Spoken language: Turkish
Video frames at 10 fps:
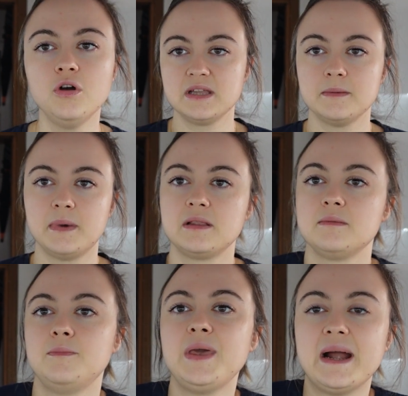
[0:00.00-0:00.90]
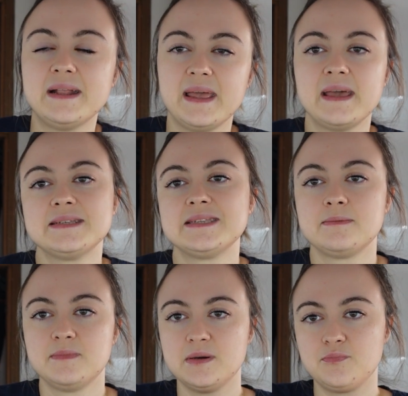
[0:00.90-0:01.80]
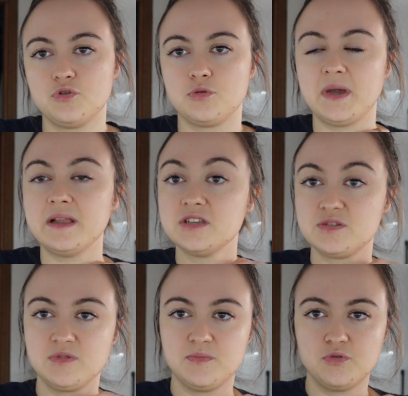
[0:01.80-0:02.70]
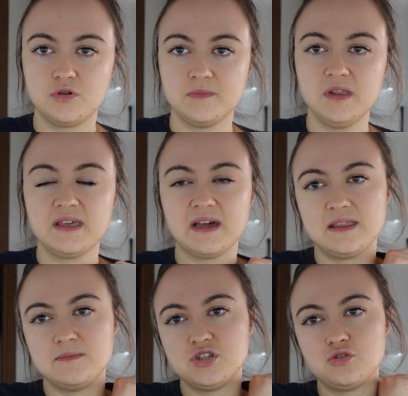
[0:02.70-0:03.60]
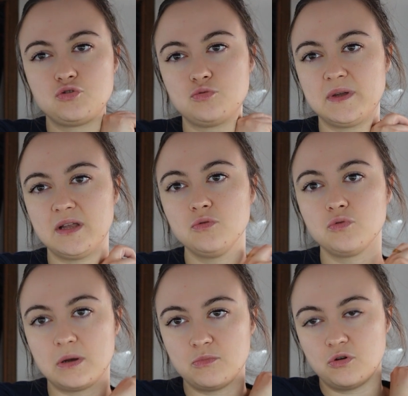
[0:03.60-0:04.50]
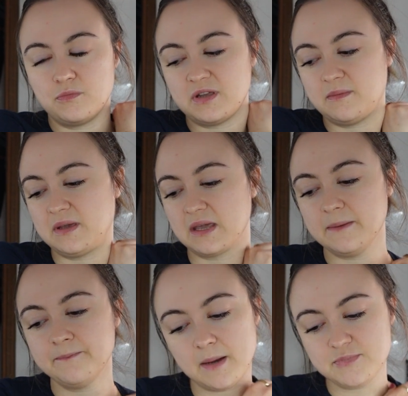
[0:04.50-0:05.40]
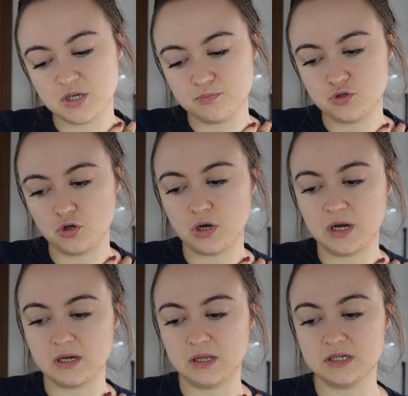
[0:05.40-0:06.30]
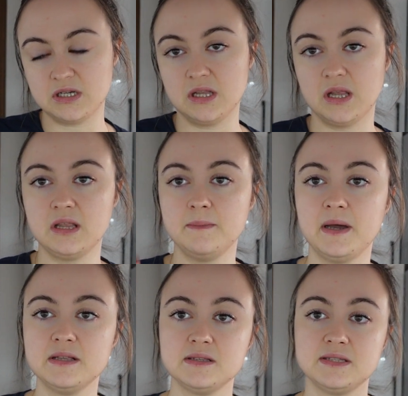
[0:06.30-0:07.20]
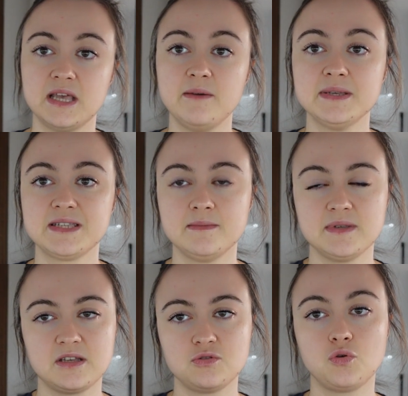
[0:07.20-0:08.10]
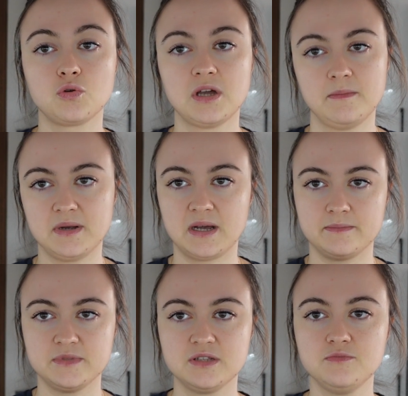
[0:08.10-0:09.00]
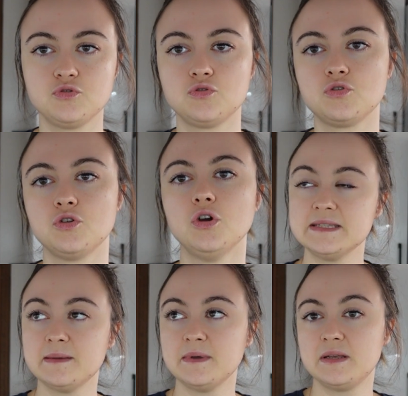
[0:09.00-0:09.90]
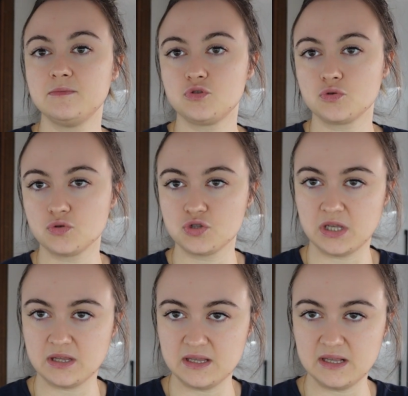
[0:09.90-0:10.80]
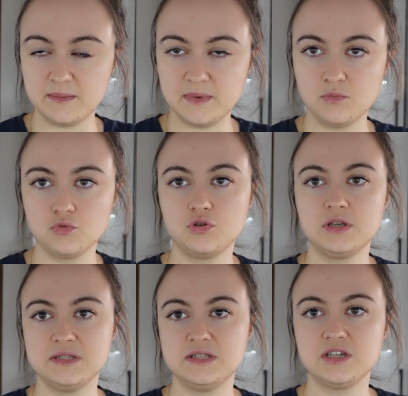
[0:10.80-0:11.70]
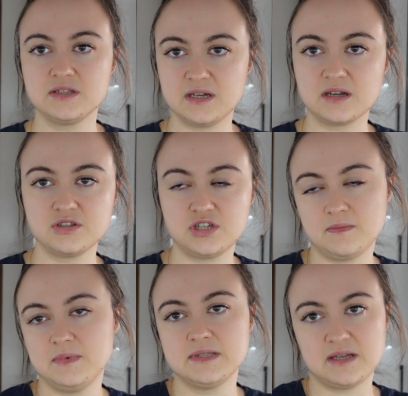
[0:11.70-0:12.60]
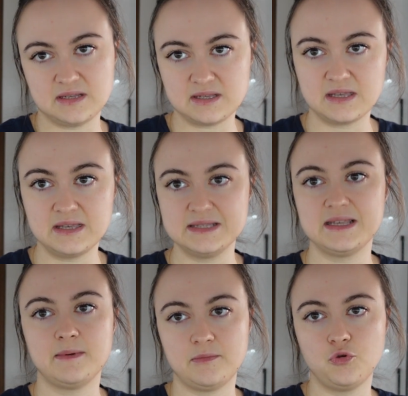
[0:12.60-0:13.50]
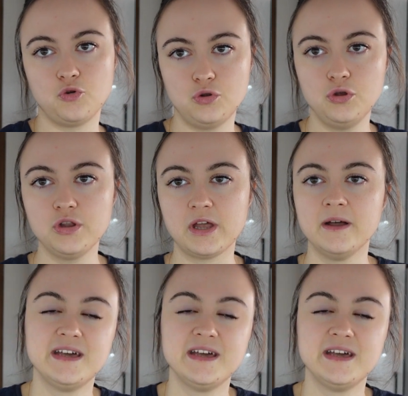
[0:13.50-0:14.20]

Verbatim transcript: Hani ben bir yerde eksik mi yapıyorum, yanlış mı yapıyorum diye kendimce düşünmeden duramıyorum tabii ki. Yapacak bir şey yok arkadaşlar. Yani hani ben sevmesem zaten çoktan bırakmıştım. Çünkü izlemelerim çok yüksek değil. Yani ben bunu gizleyecek, saklayacak bir insan zaten gizleyemem görülüyor da.